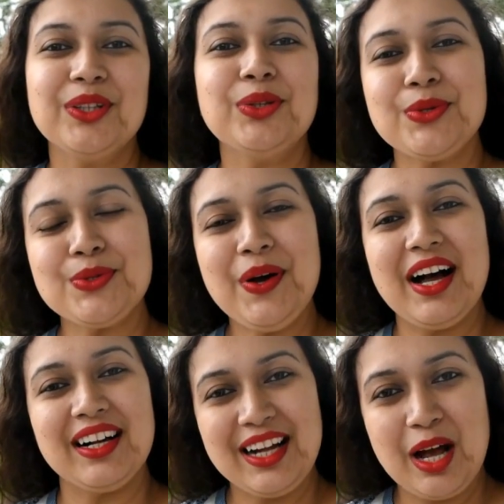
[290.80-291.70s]
दोस्तों
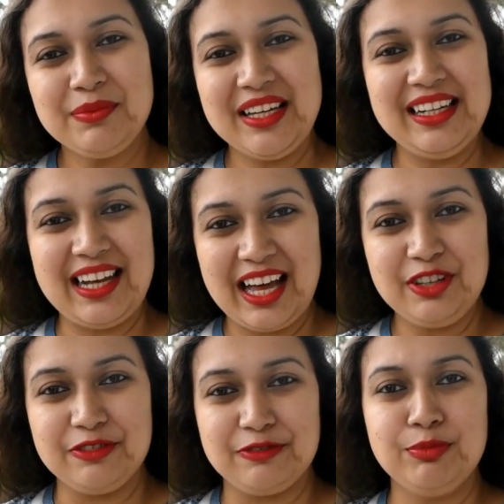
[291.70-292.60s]
अगर आपकी
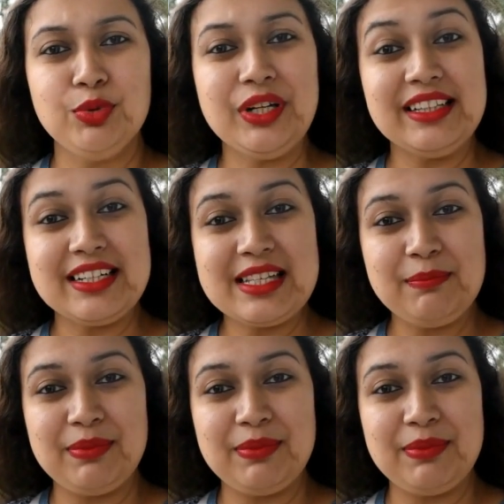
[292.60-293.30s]
लाइफ पूरी तरह से